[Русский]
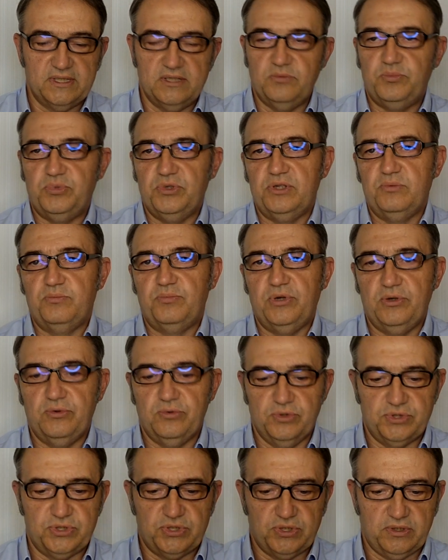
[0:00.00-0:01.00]
и
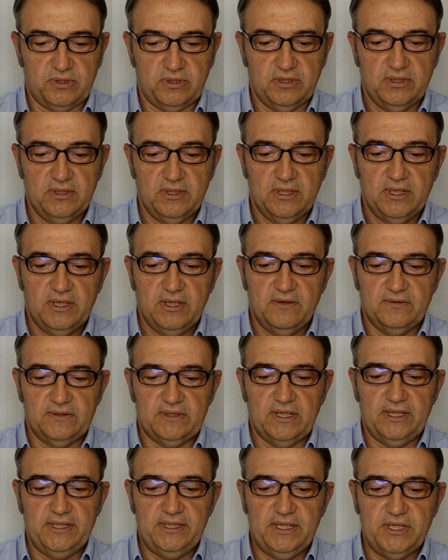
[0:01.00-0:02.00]
переплетчик. В
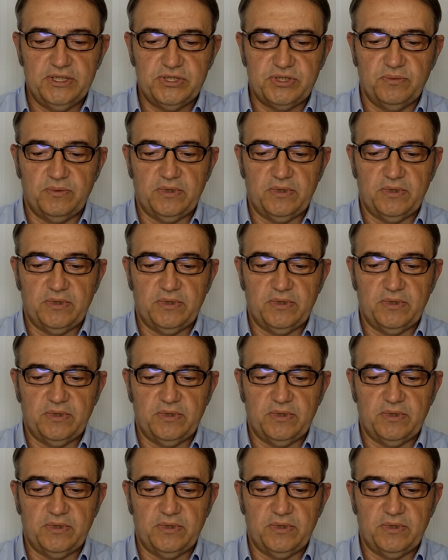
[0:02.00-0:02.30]
дальнейшем,